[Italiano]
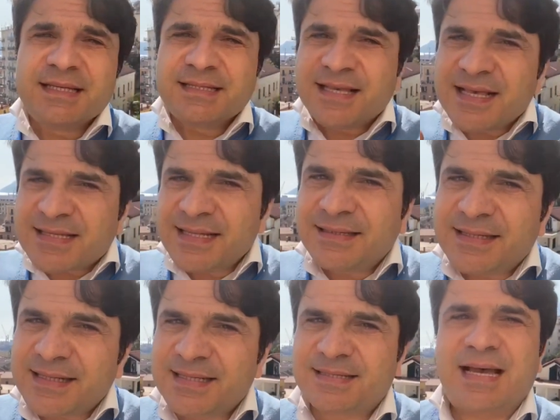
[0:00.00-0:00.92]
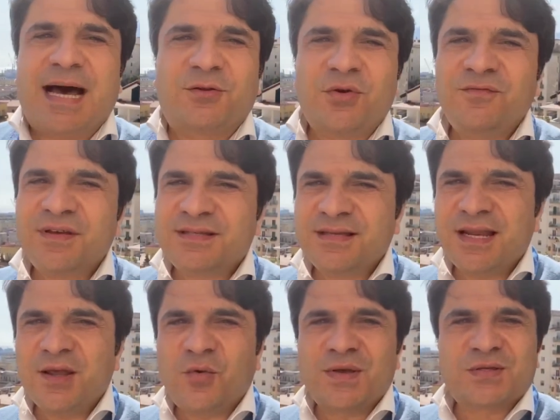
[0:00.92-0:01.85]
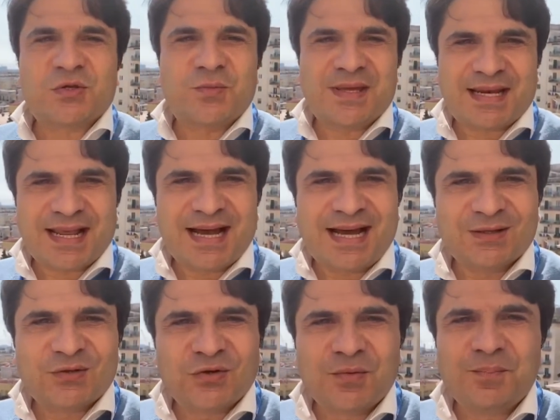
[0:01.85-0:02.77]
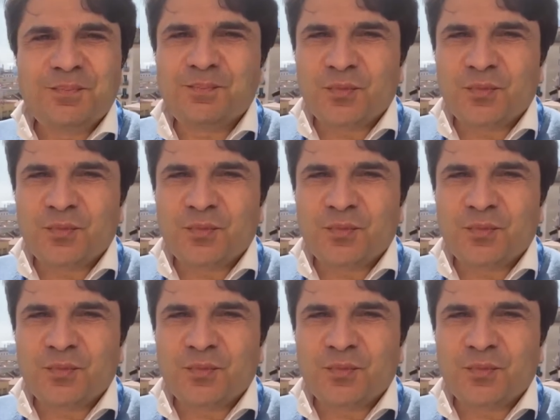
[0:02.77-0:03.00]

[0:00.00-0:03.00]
Se sei interessato a investire in questo mercato,